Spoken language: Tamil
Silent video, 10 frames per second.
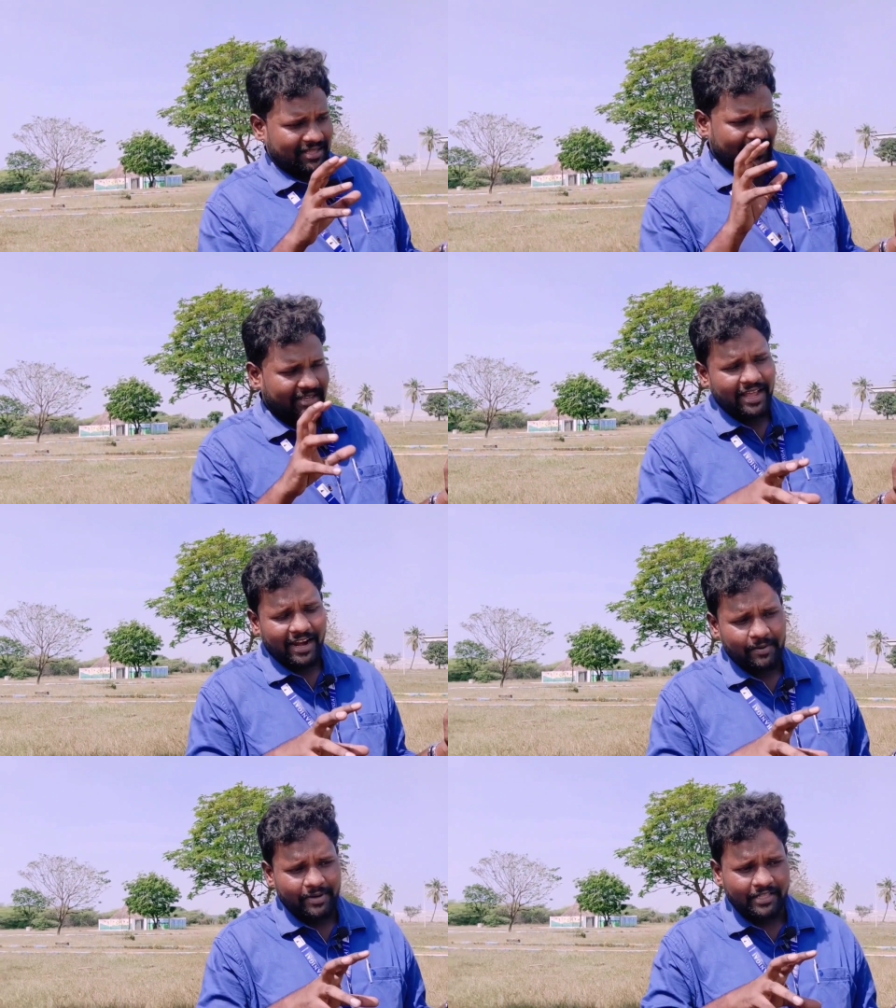
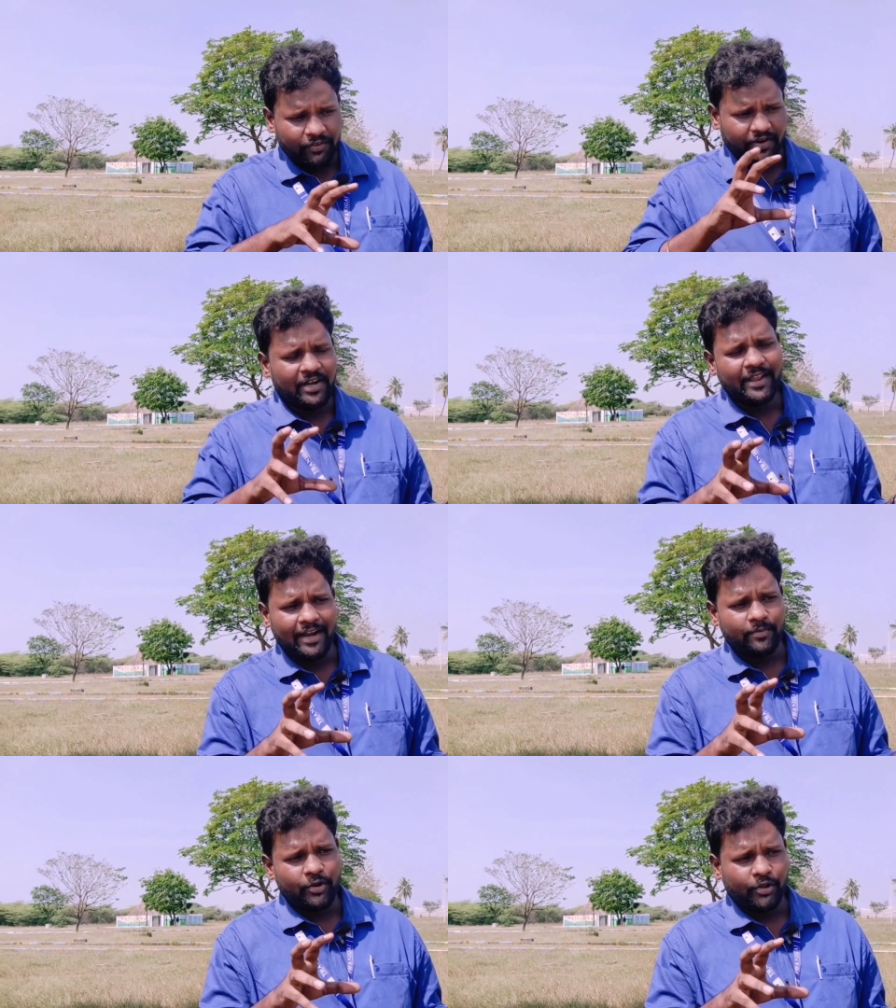திங்கக்கிழமையிலேருந்து
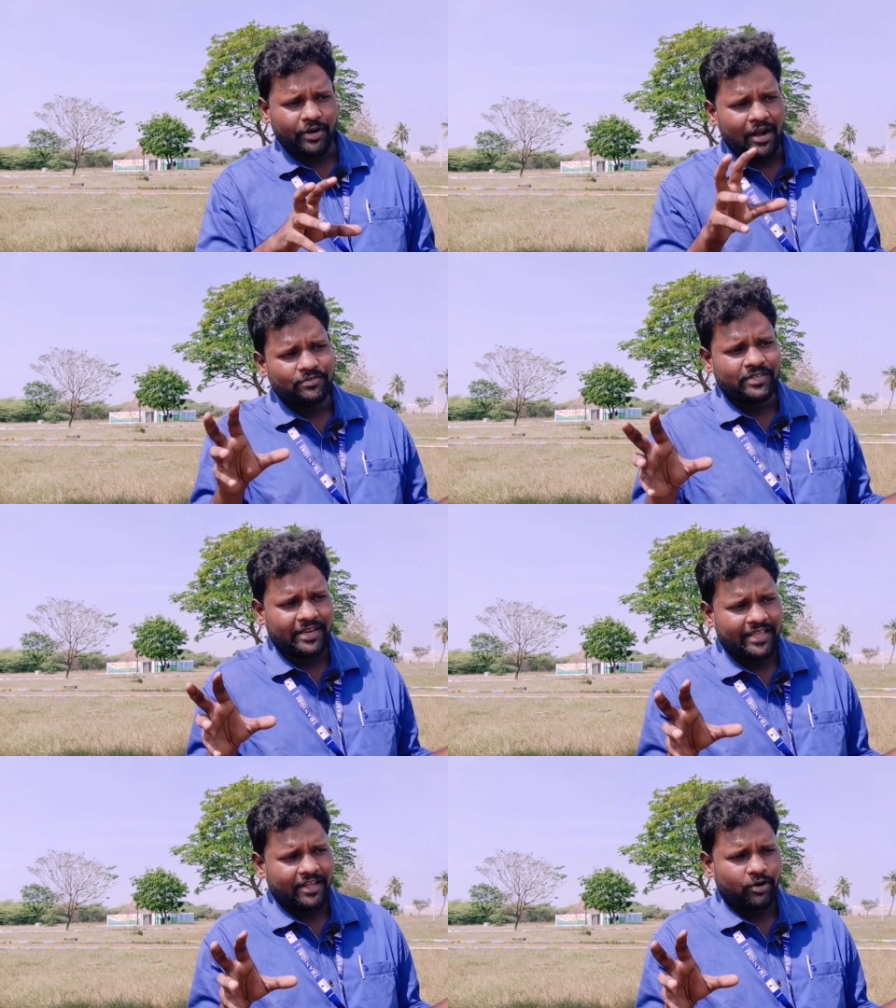வெள்ளிக்கிழமை வரைக்கும் நானும்
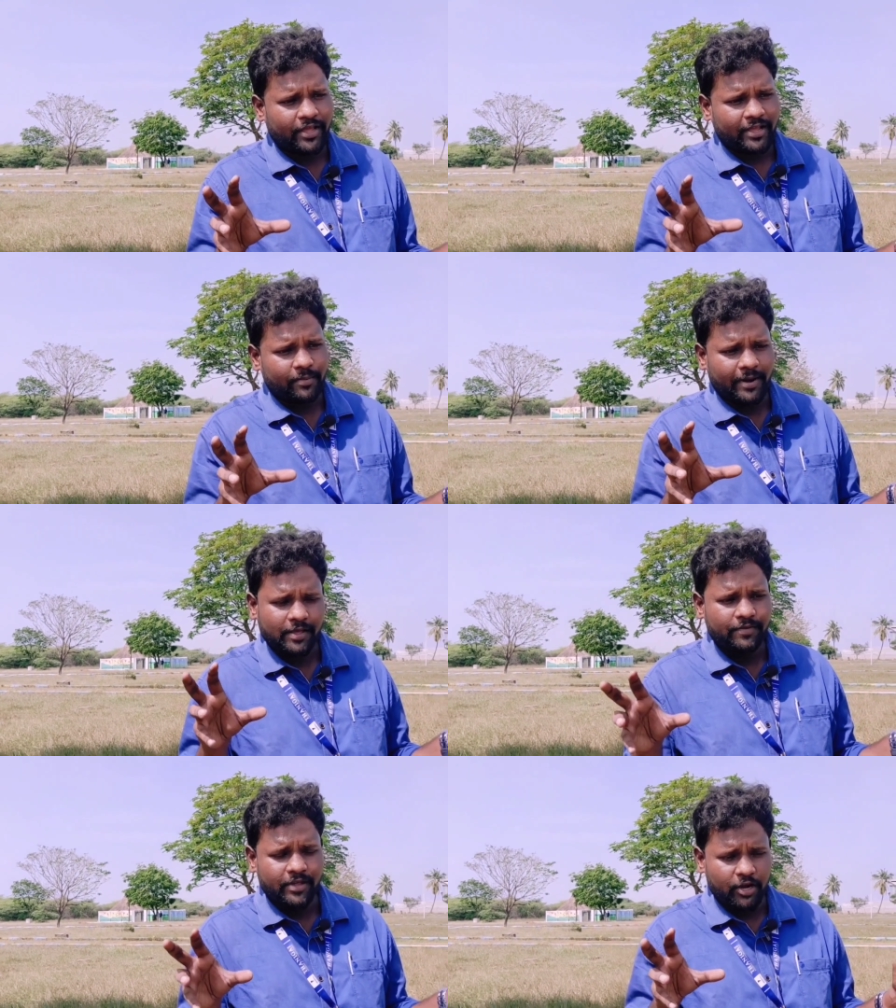சரி எங்களுடைய
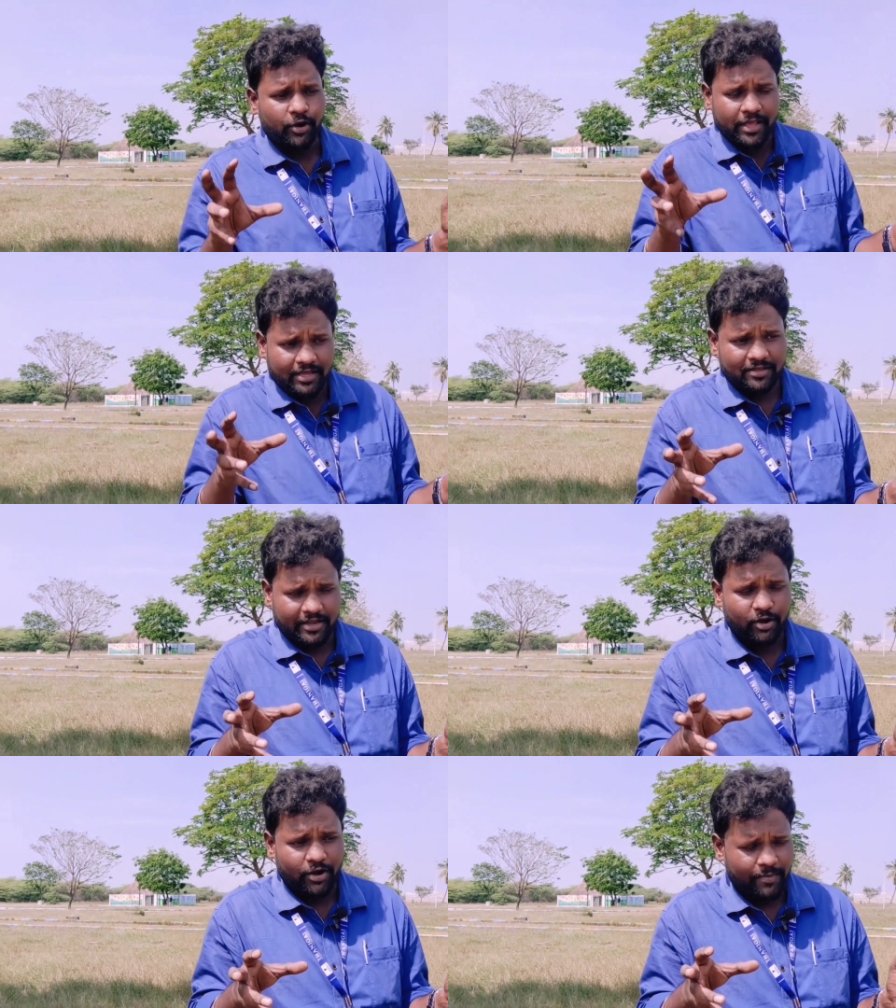மனைவியும் என்னுடைய
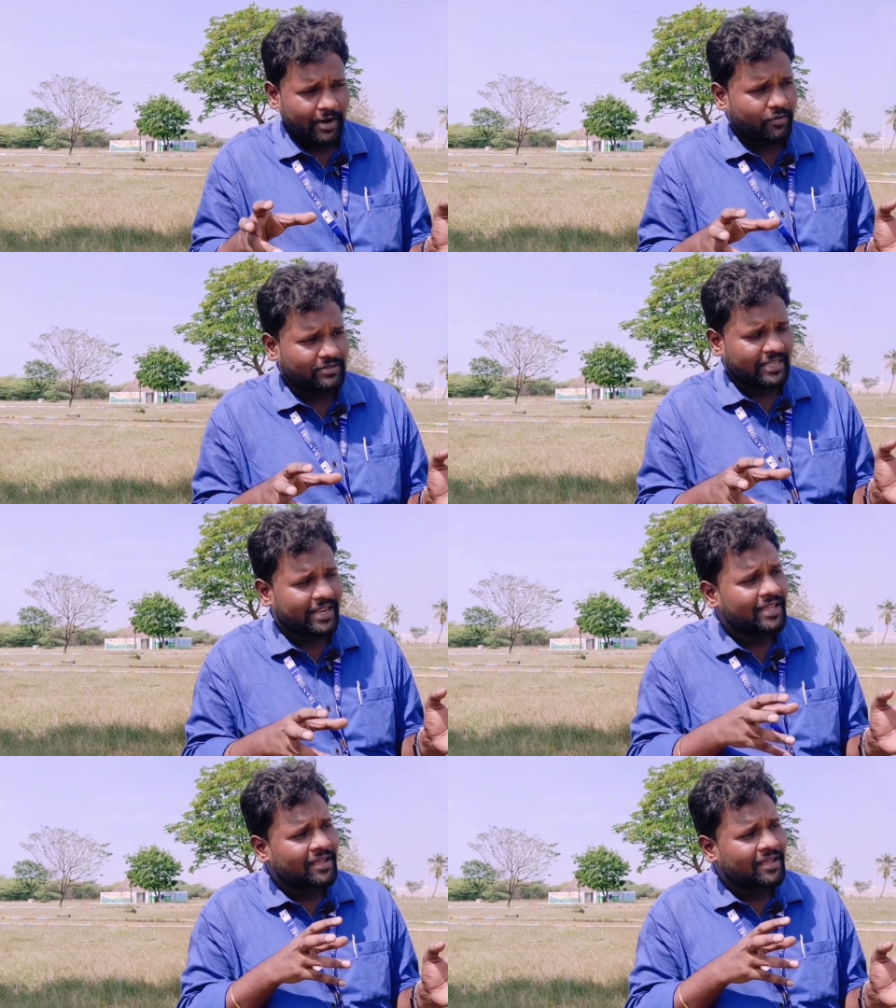என்னுடைய மனைவியும் சரி